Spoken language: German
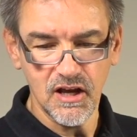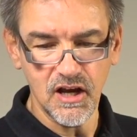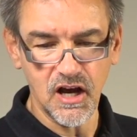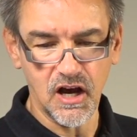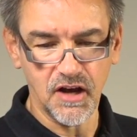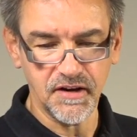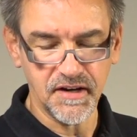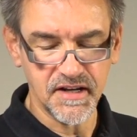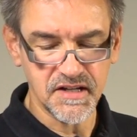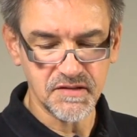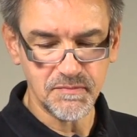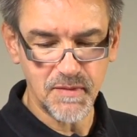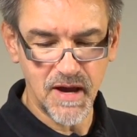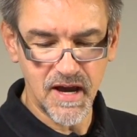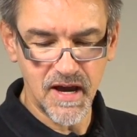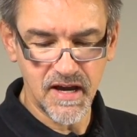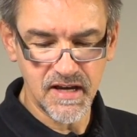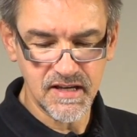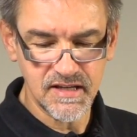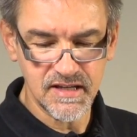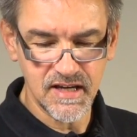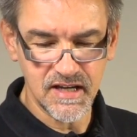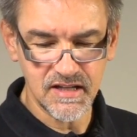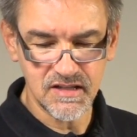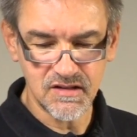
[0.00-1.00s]
Ja, und das
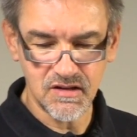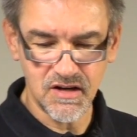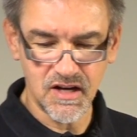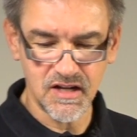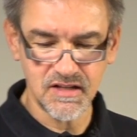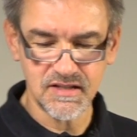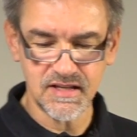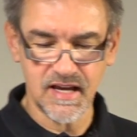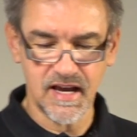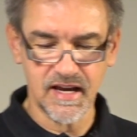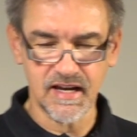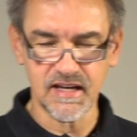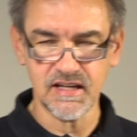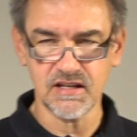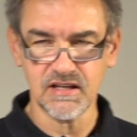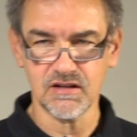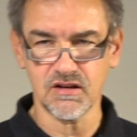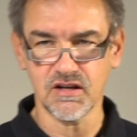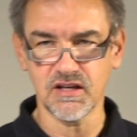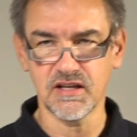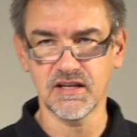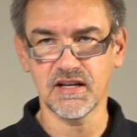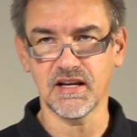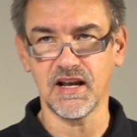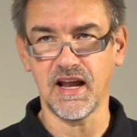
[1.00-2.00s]
mache ich jetzt und dann zeige ich
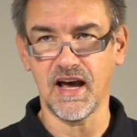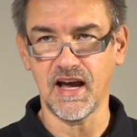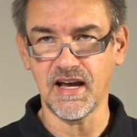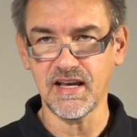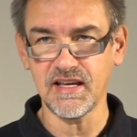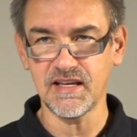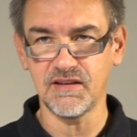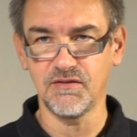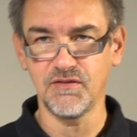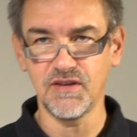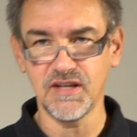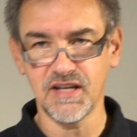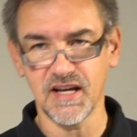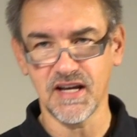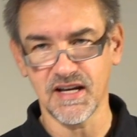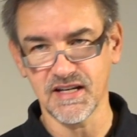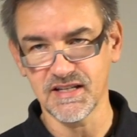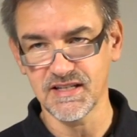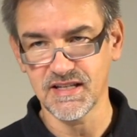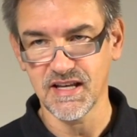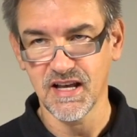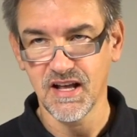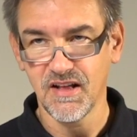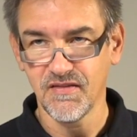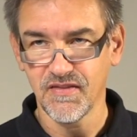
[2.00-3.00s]
euch gleich, wie
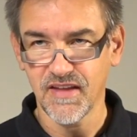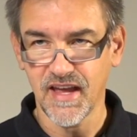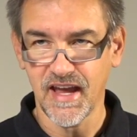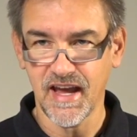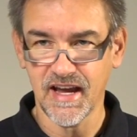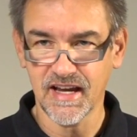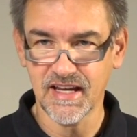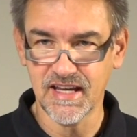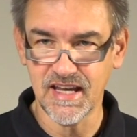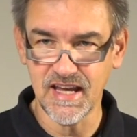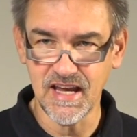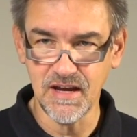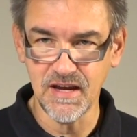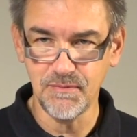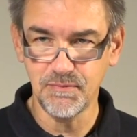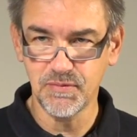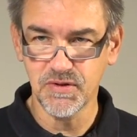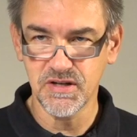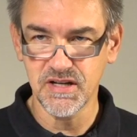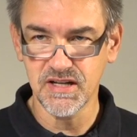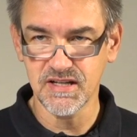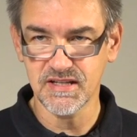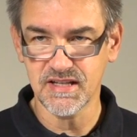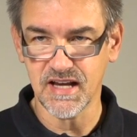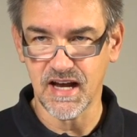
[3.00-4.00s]
das
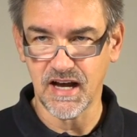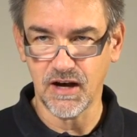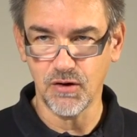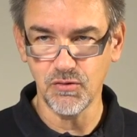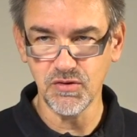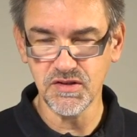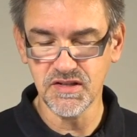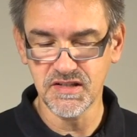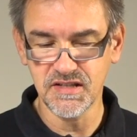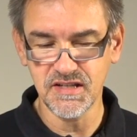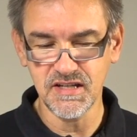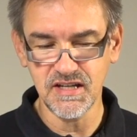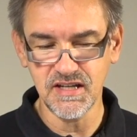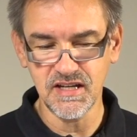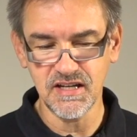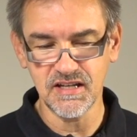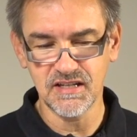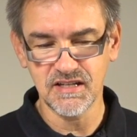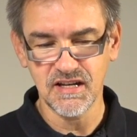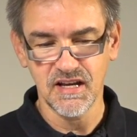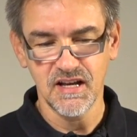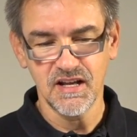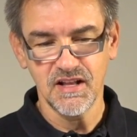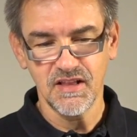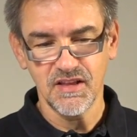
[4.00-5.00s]
Ergebnis
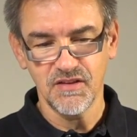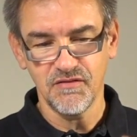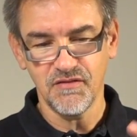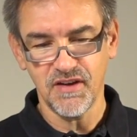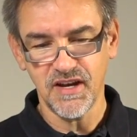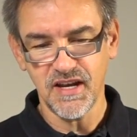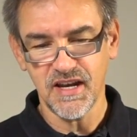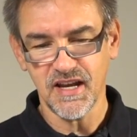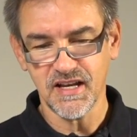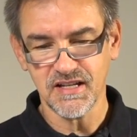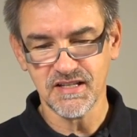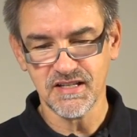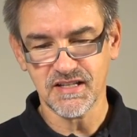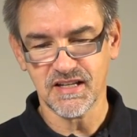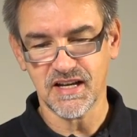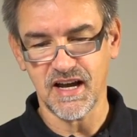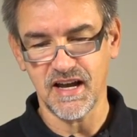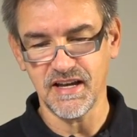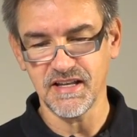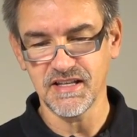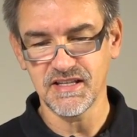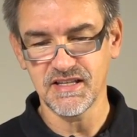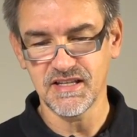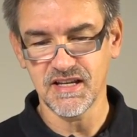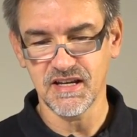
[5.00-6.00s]
aussieht, wenn das
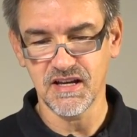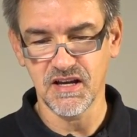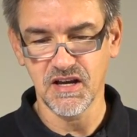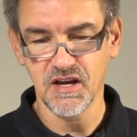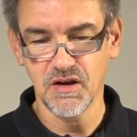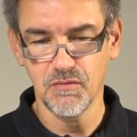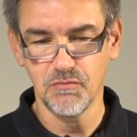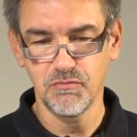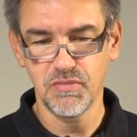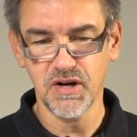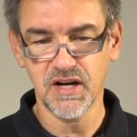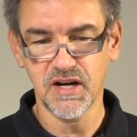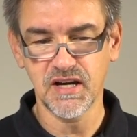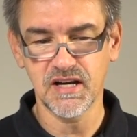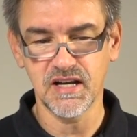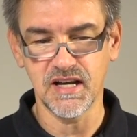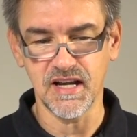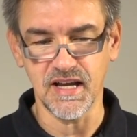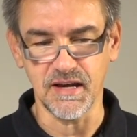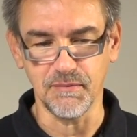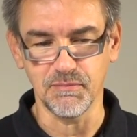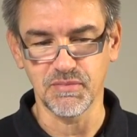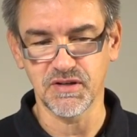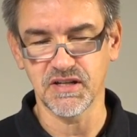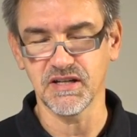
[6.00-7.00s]
Ganze
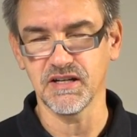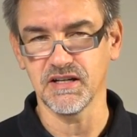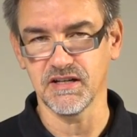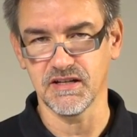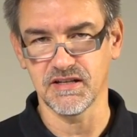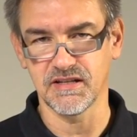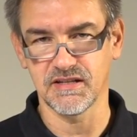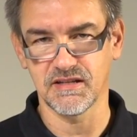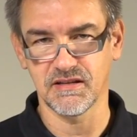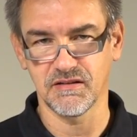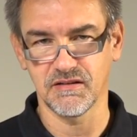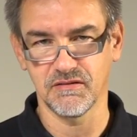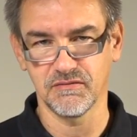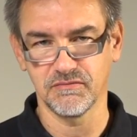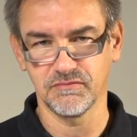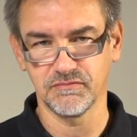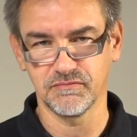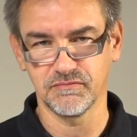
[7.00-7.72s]
beklebt ist.